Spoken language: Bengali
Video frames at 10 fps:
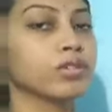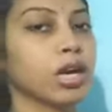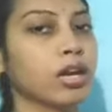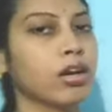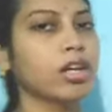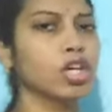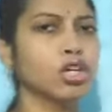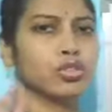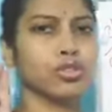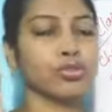চাল হয়
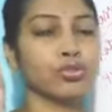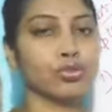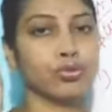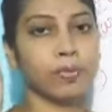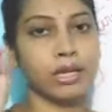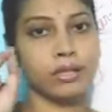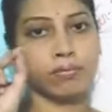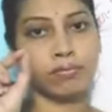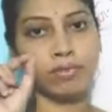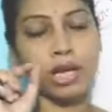ছোট ছোট মানে
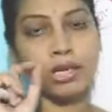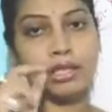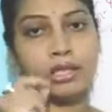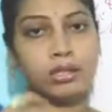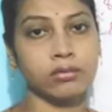চালের